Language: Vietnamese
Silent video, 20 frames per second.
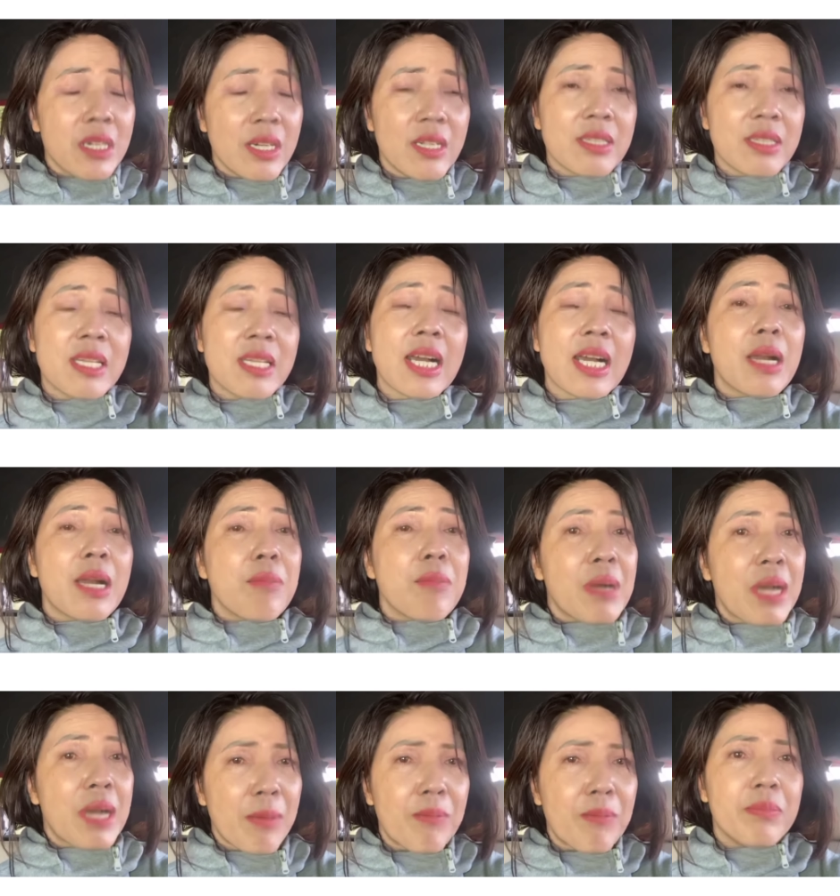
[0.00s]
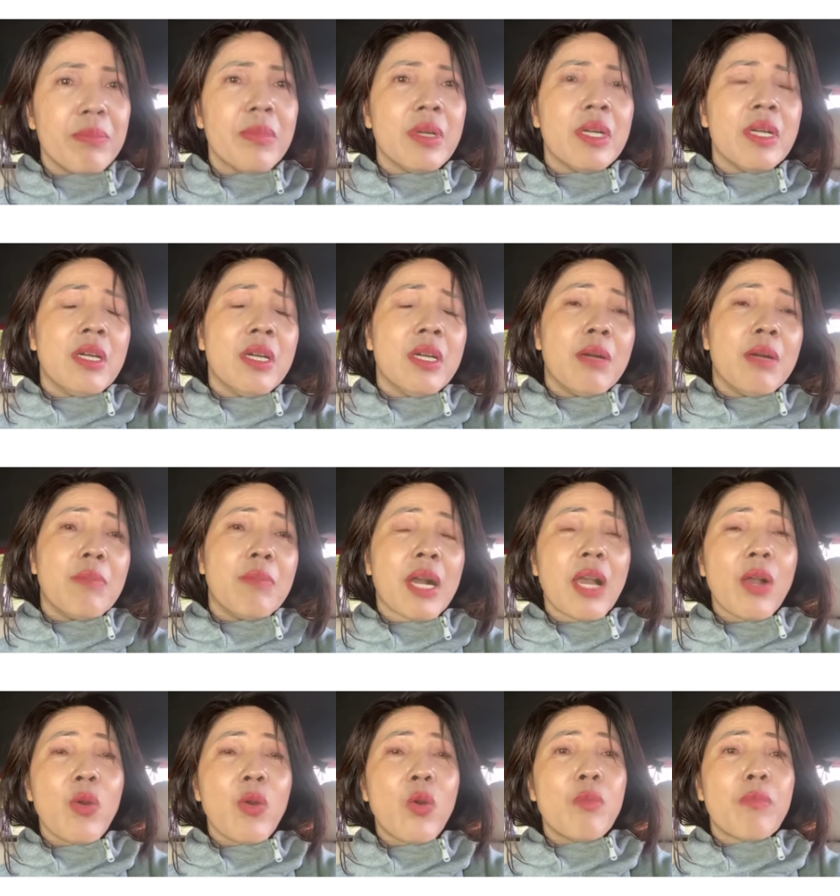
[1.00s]
người ra ngăm ngăm
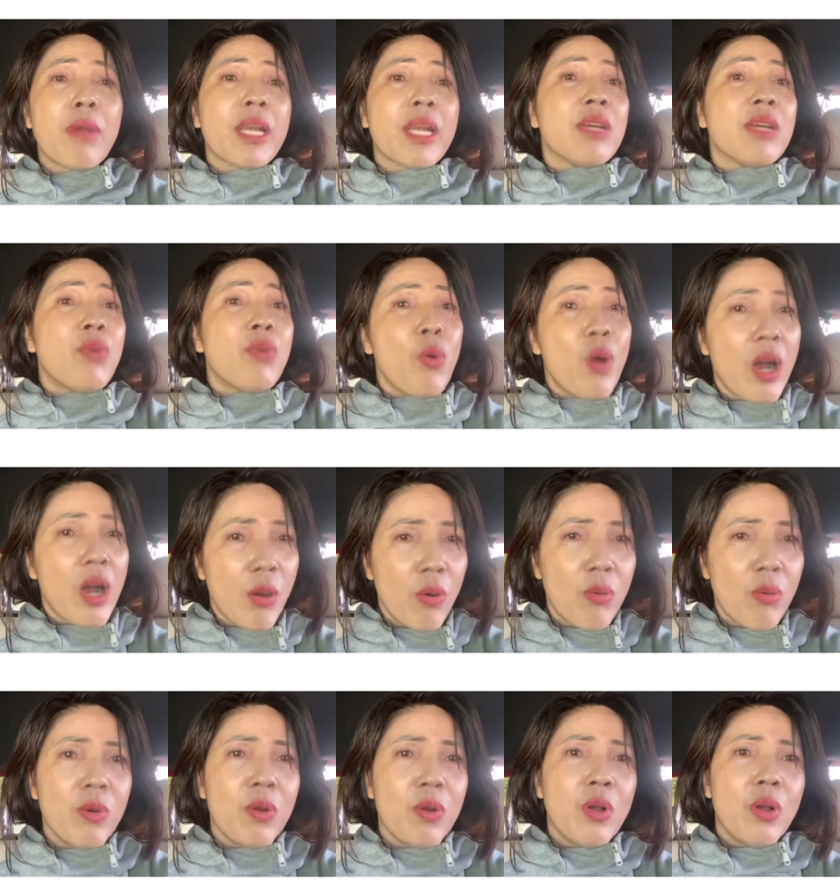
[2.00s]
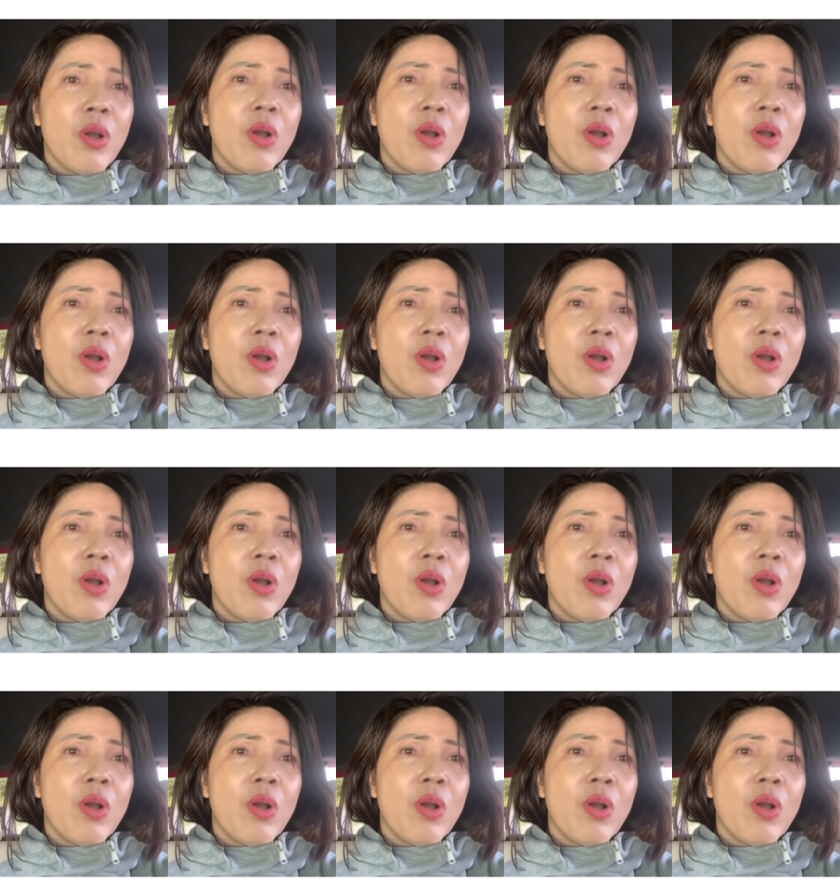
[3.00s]
mà cái khuôn mặt thì phúc hậu